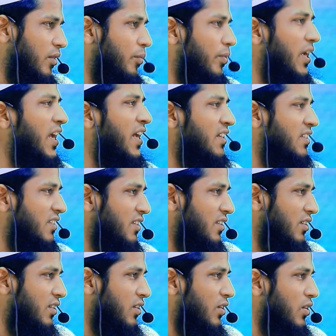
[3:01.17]
পিএস
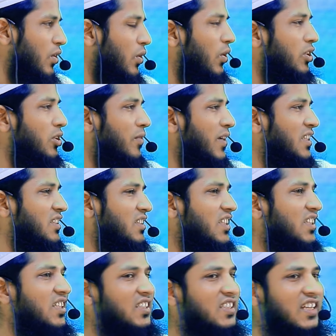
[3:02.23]
অথবা
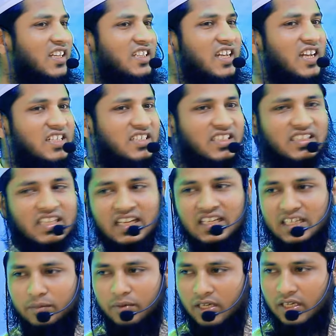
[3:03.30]
চিঠি যে নিয়ে আসে তারে
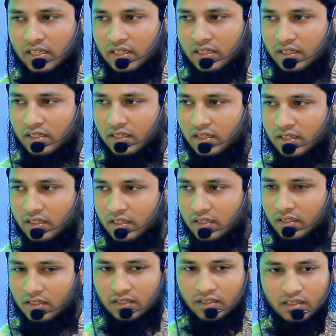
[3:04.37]
কি বলে
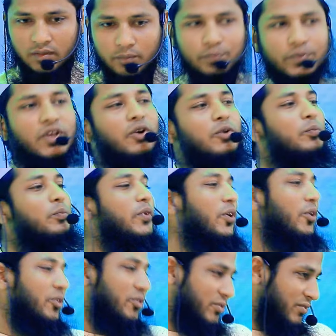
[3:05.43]
পিয়ন
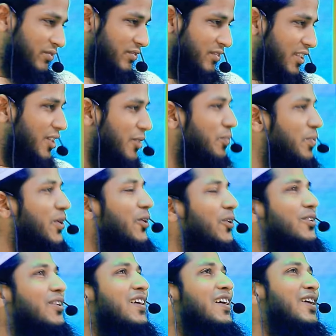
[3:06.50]
পিয়ন
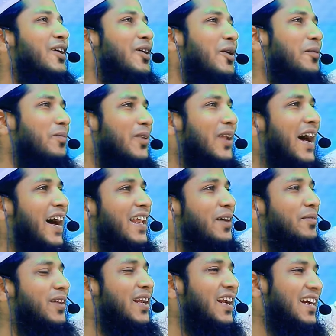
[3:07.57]
পিয়ন রব্বুল
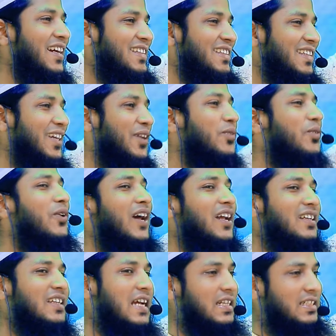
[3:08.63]
আলমিনের কাছ থেকে
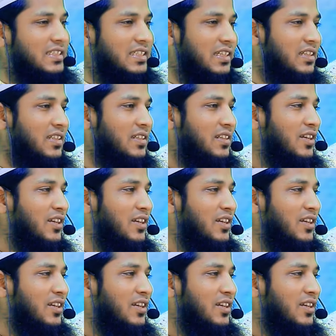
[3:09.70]
কোরআন নিয়ে আসতেন